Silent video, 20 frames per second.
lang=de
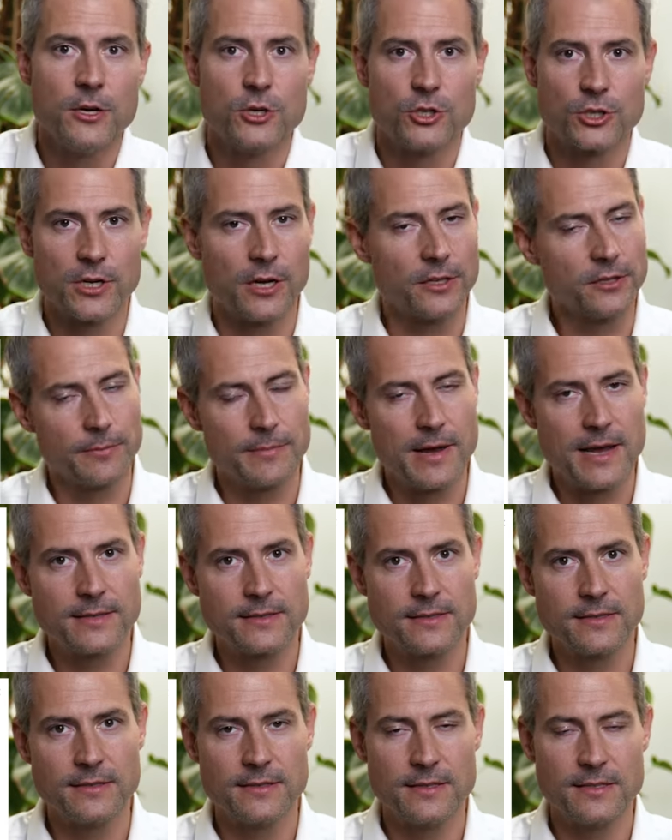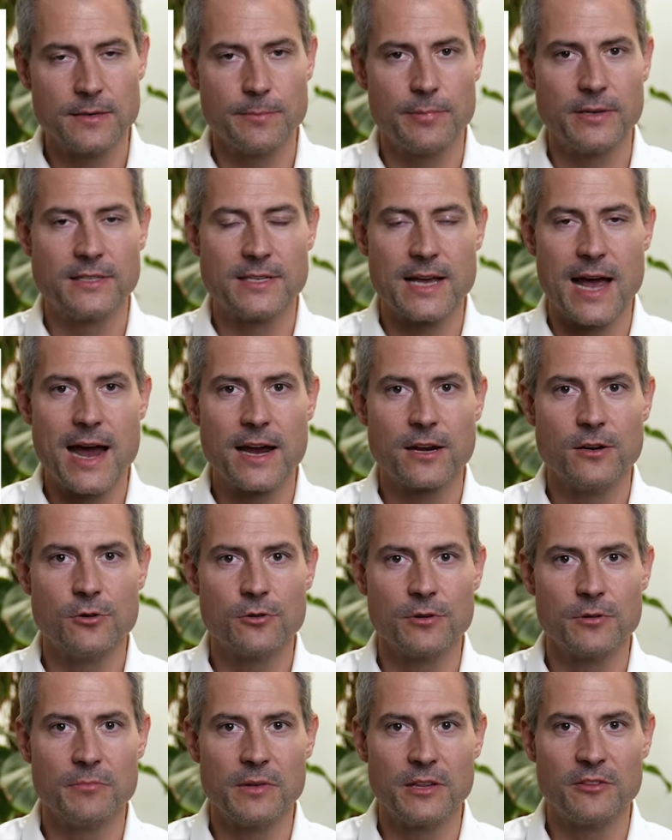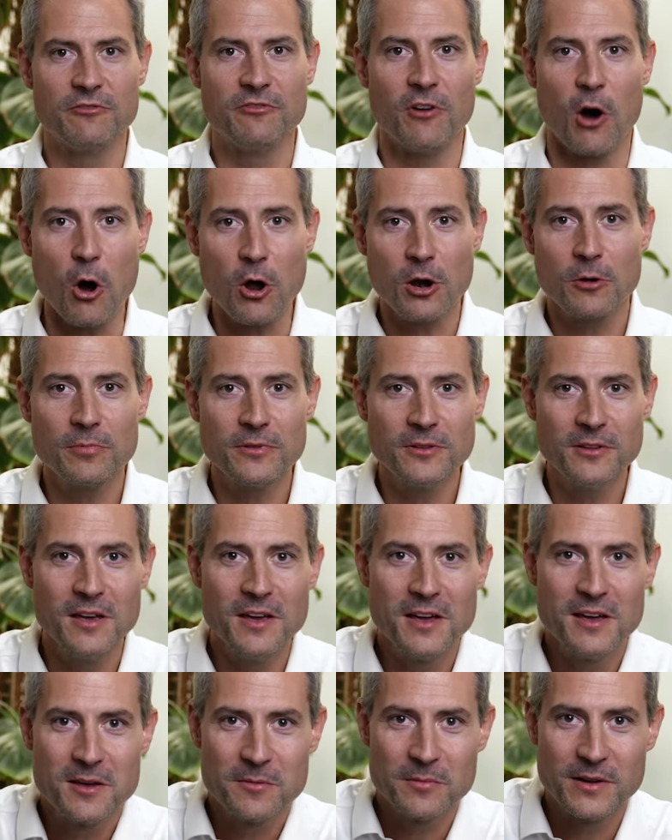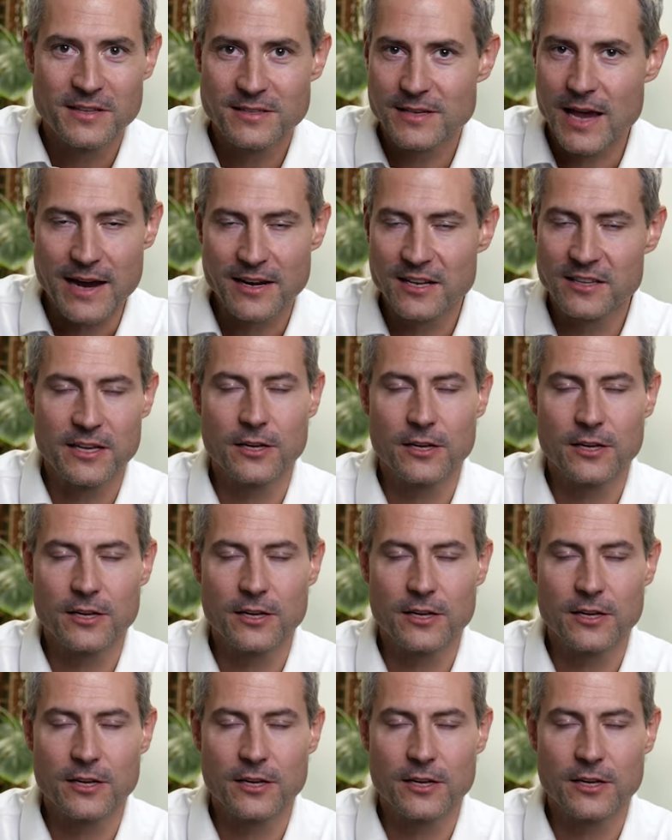Standardmäßig sind diese Bezeichnungen mit Farben bezeichnet.